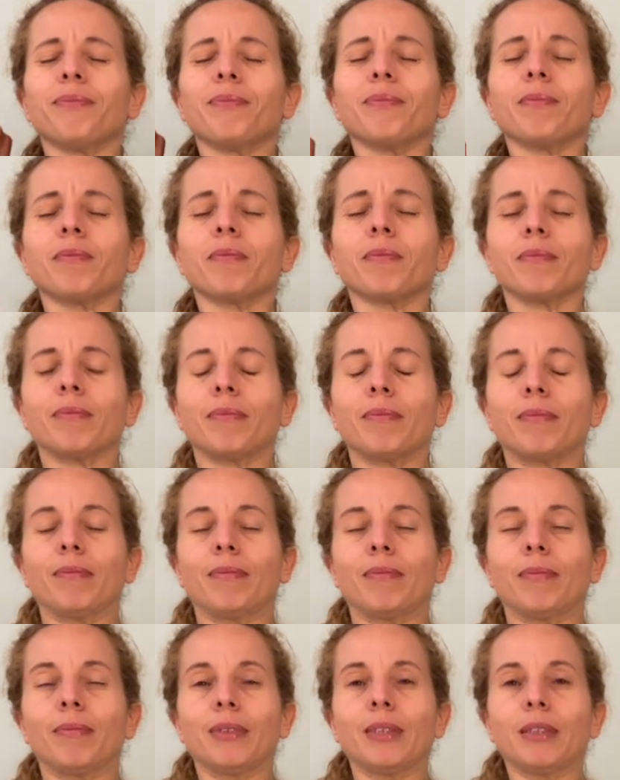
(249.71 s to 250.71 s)
Mmh,
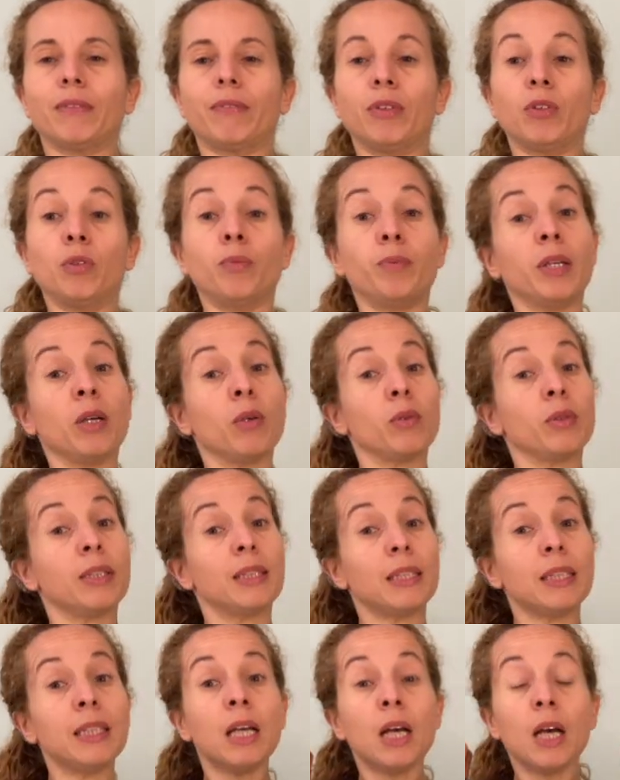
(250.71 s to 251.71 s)
ça fait du bien
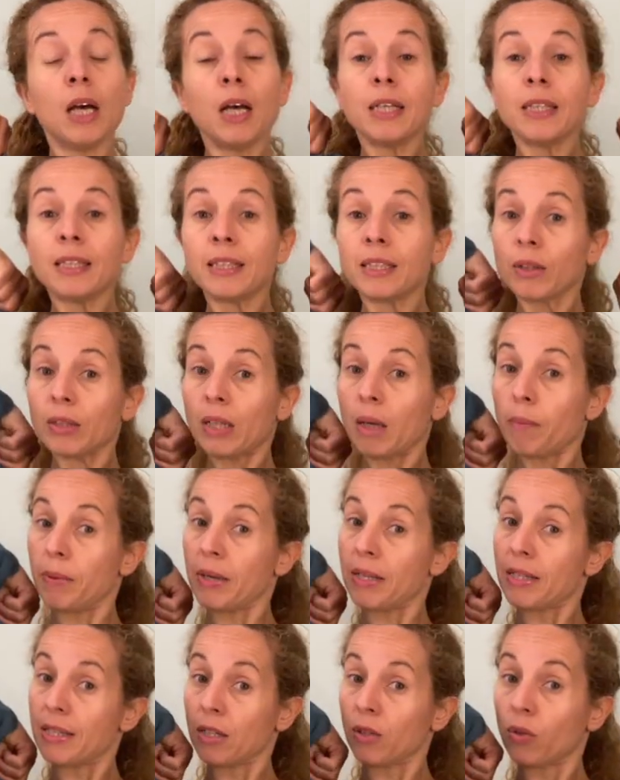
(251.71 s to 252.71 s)
aussi si on a
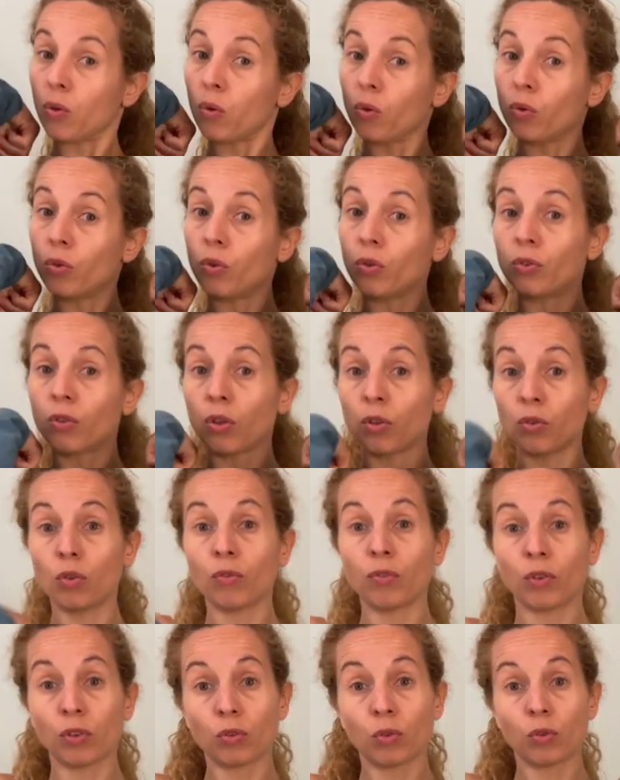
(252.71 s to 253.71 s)
passé trop de temps
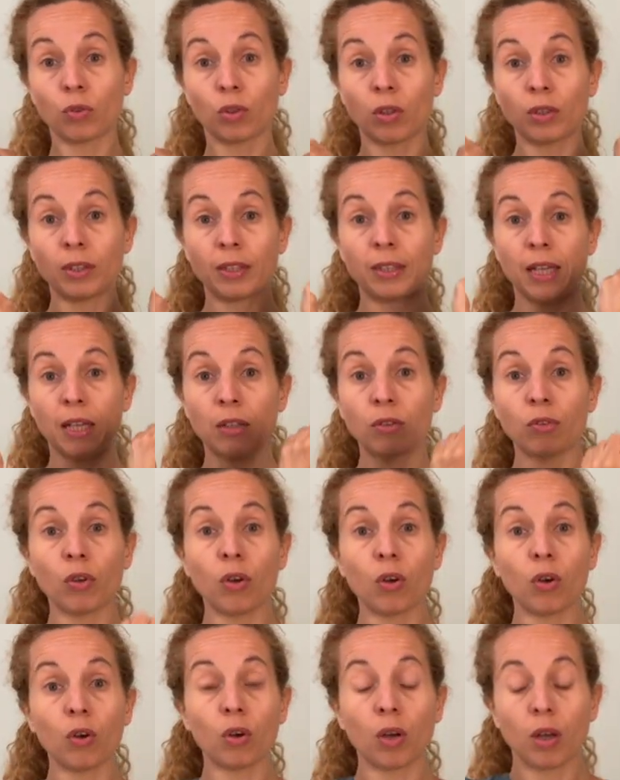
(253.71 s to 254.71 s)
devant son
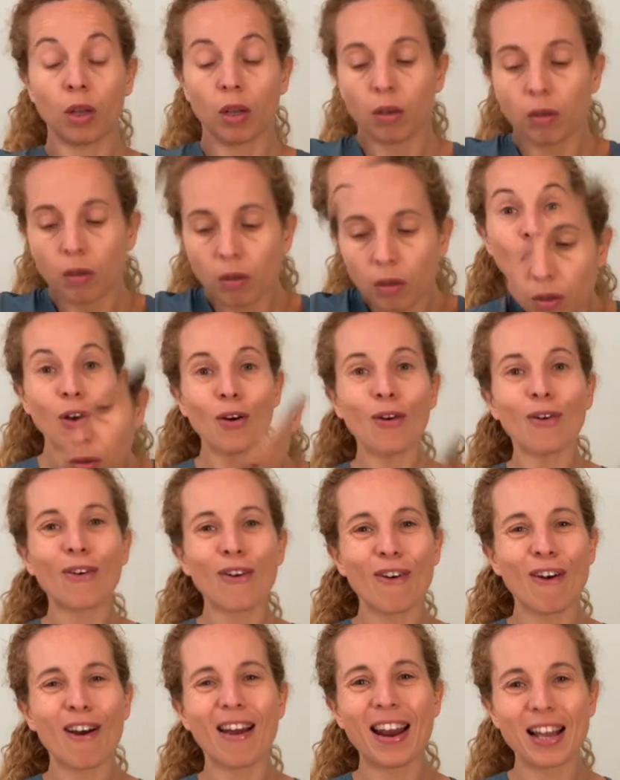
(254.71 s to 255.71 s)
ordinateur. Donc
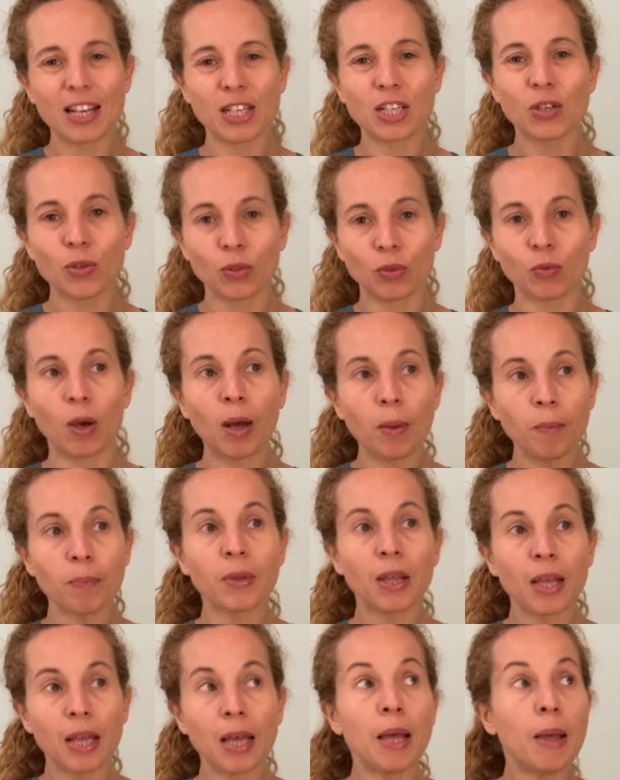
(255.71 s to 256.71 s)
on relâche nos doigts.
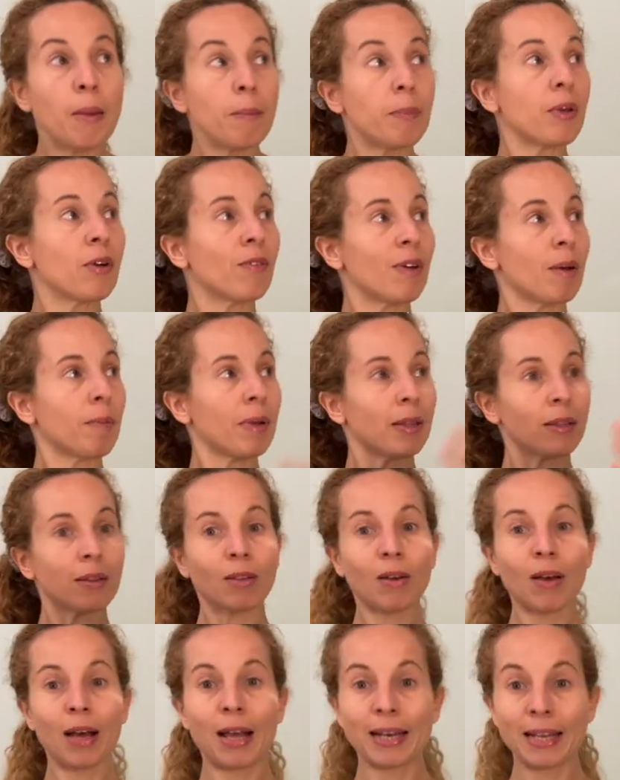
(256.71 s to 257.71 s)
Puis on va
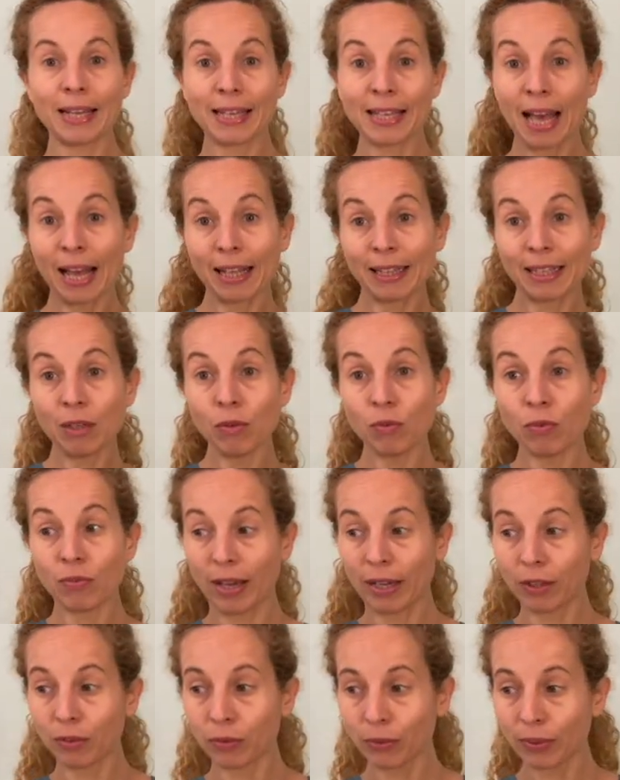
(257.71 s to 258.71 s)
maintenant aller garder
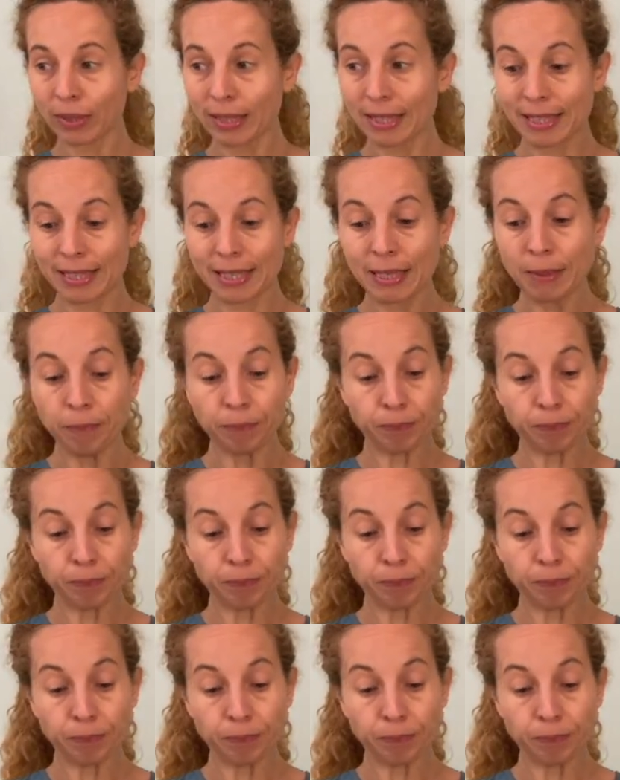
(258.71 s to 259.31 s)
l'ouverture ici.